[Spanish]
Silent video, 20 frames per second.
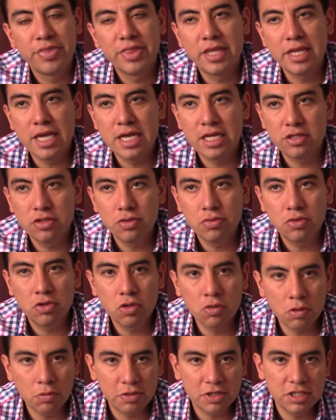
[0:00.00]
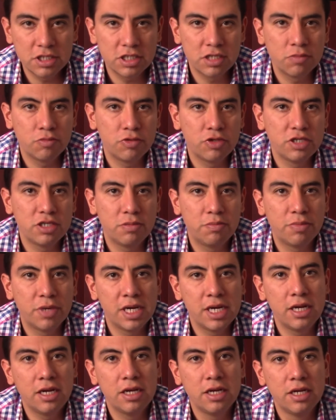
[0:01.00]
ya estuvo como presidente
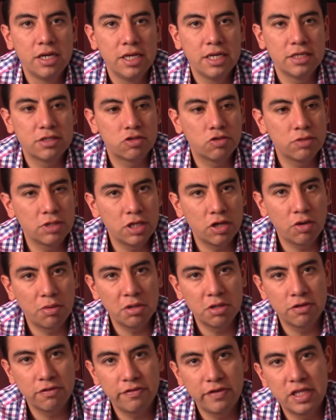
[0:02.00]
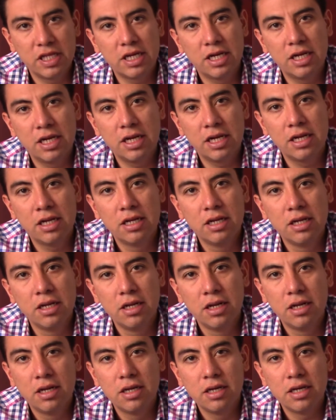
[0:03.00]
municipal, estuvo en el gobierno federal,
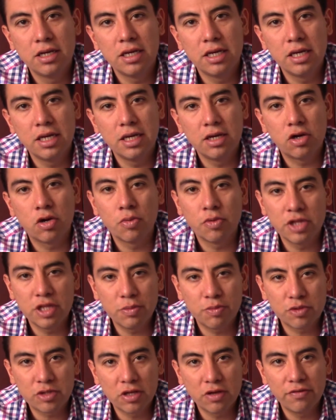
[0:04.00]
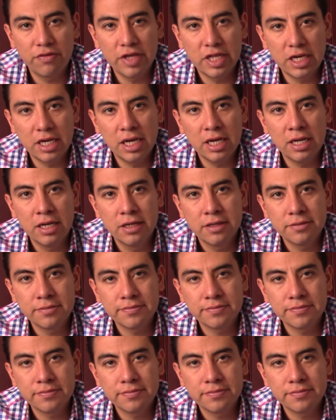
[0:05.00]
eh, como diputado federal